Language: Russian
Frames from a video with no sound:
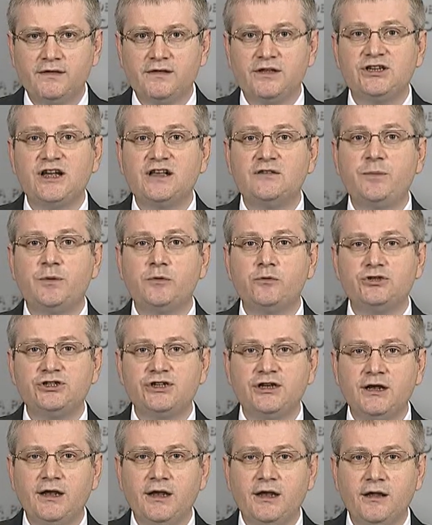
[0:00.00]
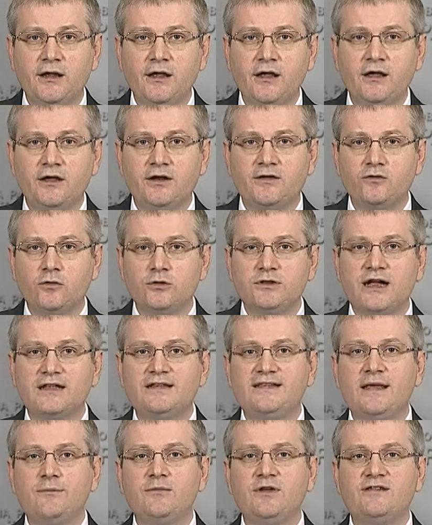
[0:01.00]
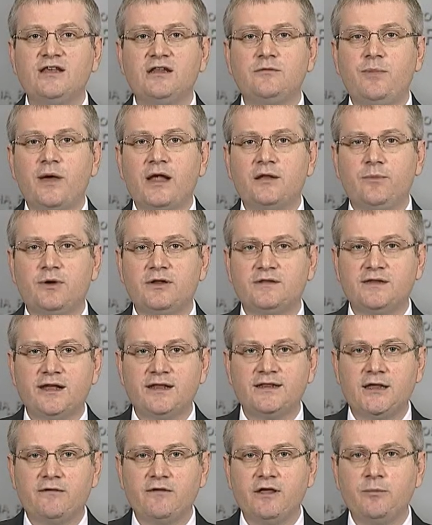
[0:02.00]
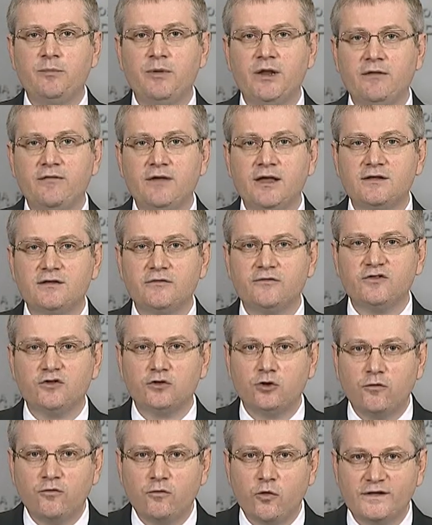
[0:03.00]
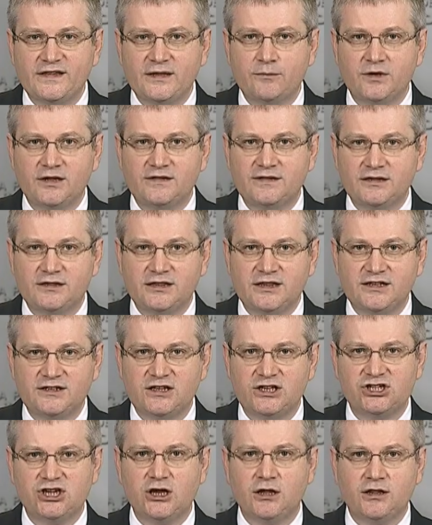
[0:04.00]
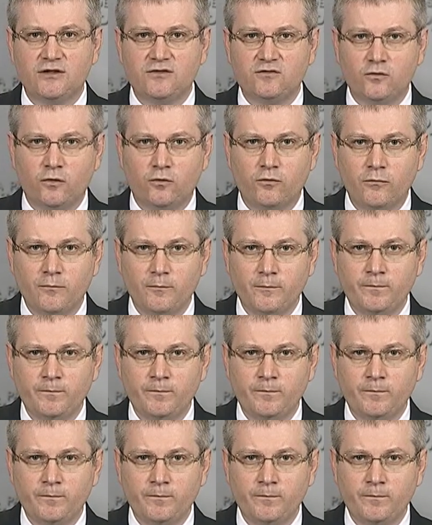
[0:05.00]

Сейчас получили результат 75% и перевес в 180 тысяч голосов.